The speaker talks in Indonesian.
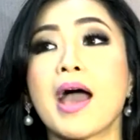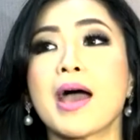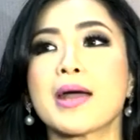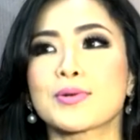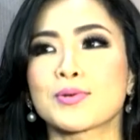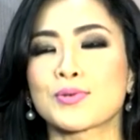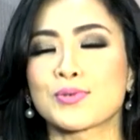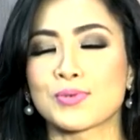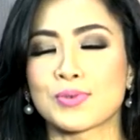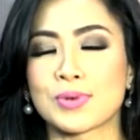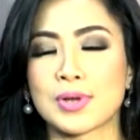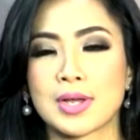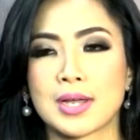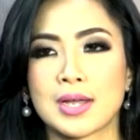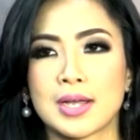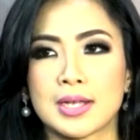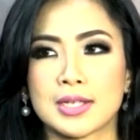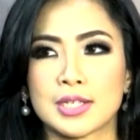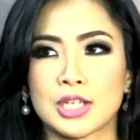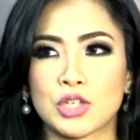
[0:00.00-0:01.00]
baru,
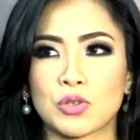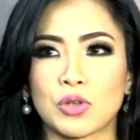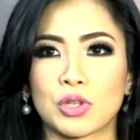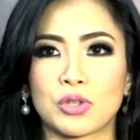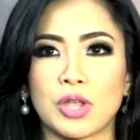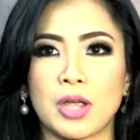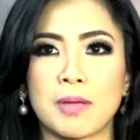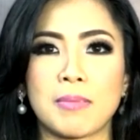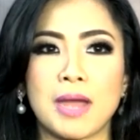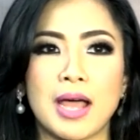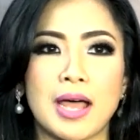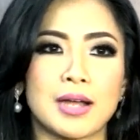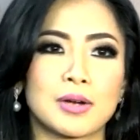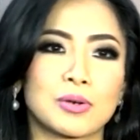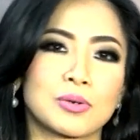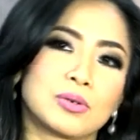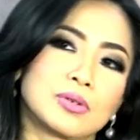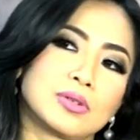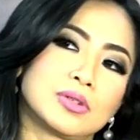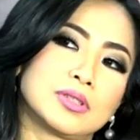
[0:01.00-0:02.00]
sesuatu yang
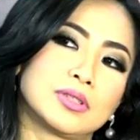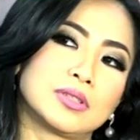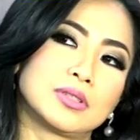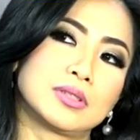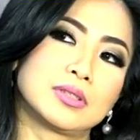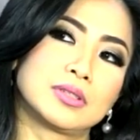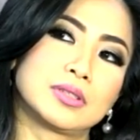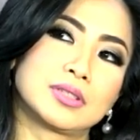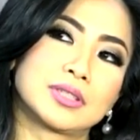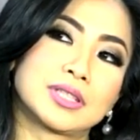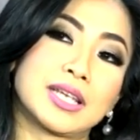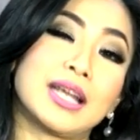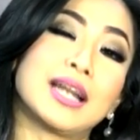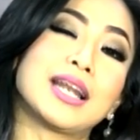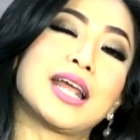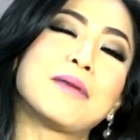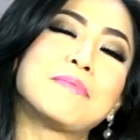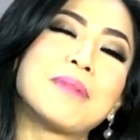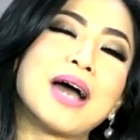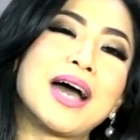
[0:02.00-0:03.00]
baru, skill yang